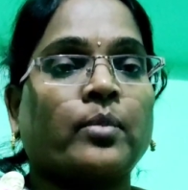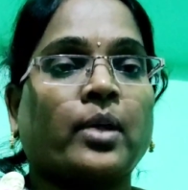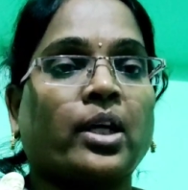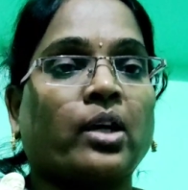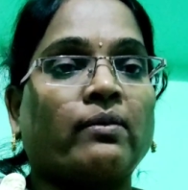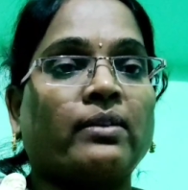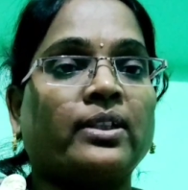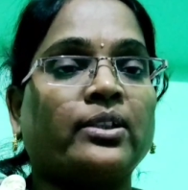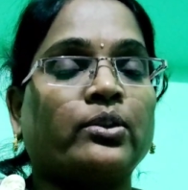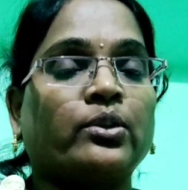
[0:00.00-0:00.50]

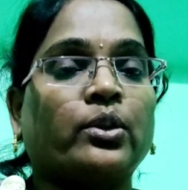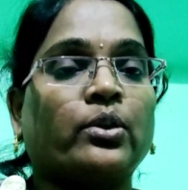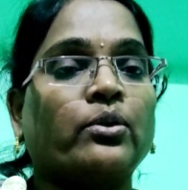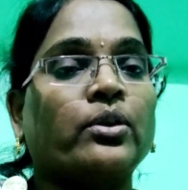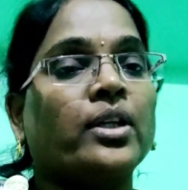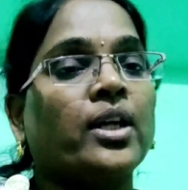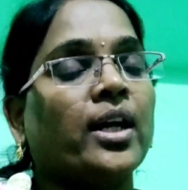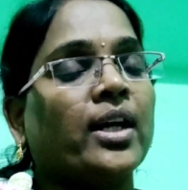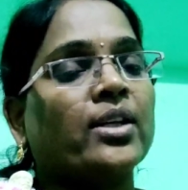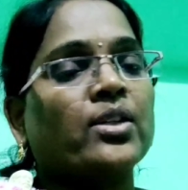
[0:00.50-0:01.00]
భగవంతుడు
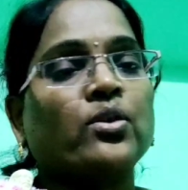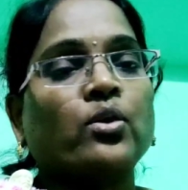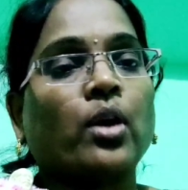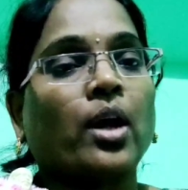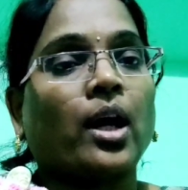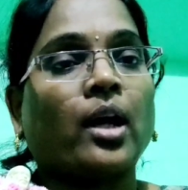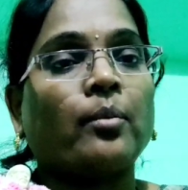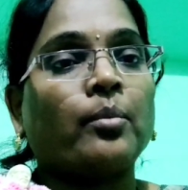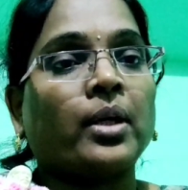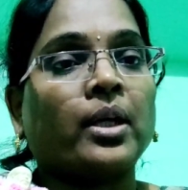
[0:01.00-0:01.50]
సో
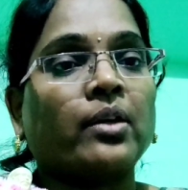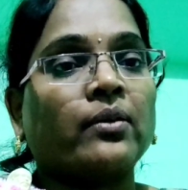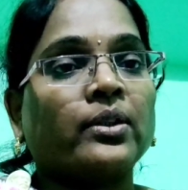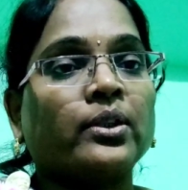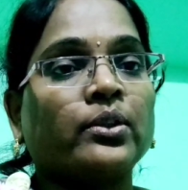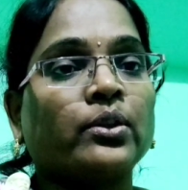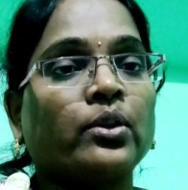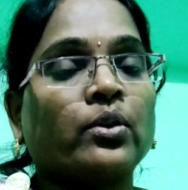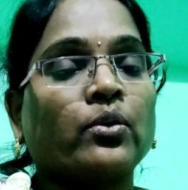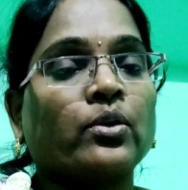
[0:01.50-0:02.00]
ఆ
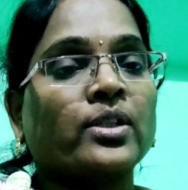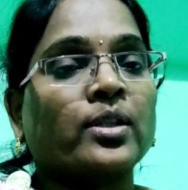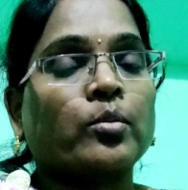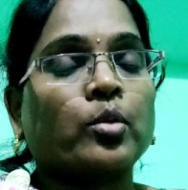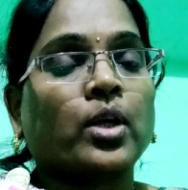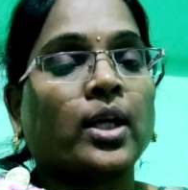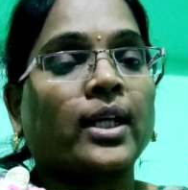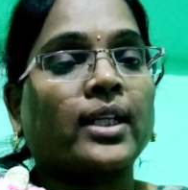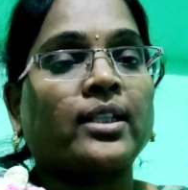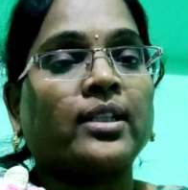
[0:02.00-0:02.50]
భగవంతుడి కోసం
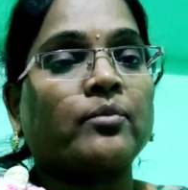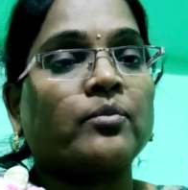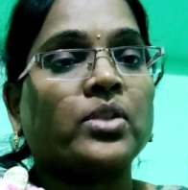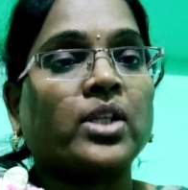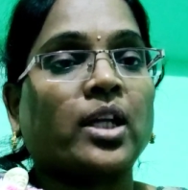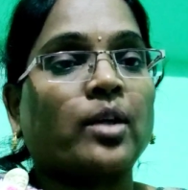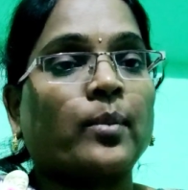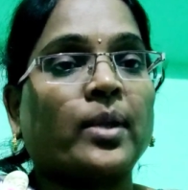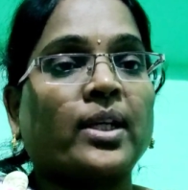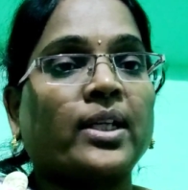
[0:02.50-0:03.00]
ఒక ఐదు
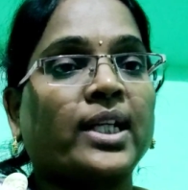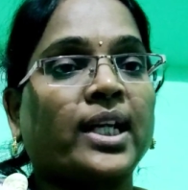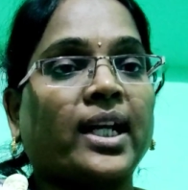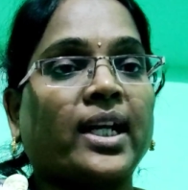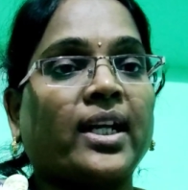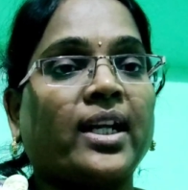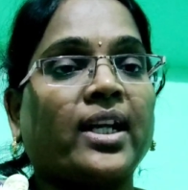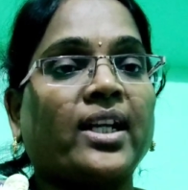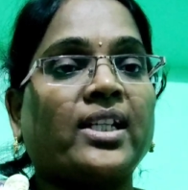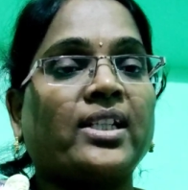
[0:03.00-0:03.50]
నిమిషాలు మనం
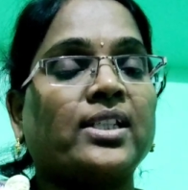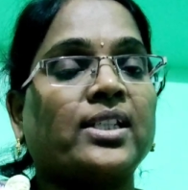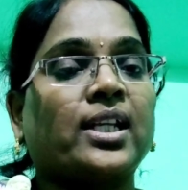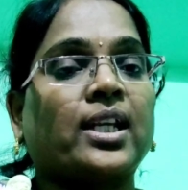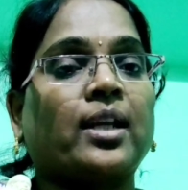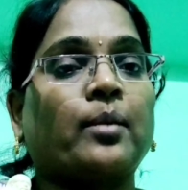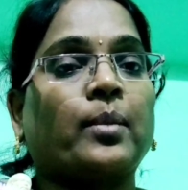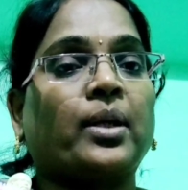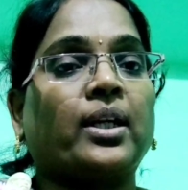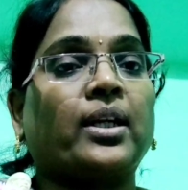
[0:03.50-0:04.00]

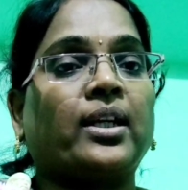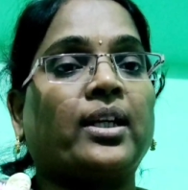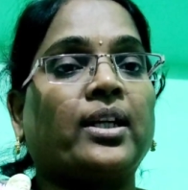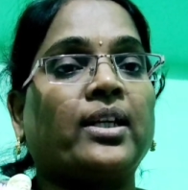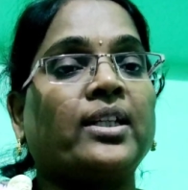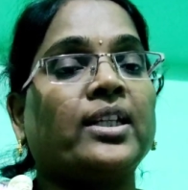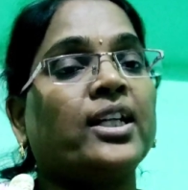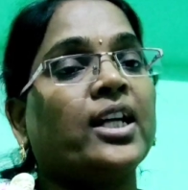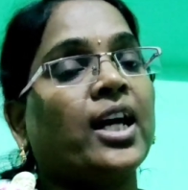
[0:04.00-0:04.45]
కేటాయించలేమా అంటే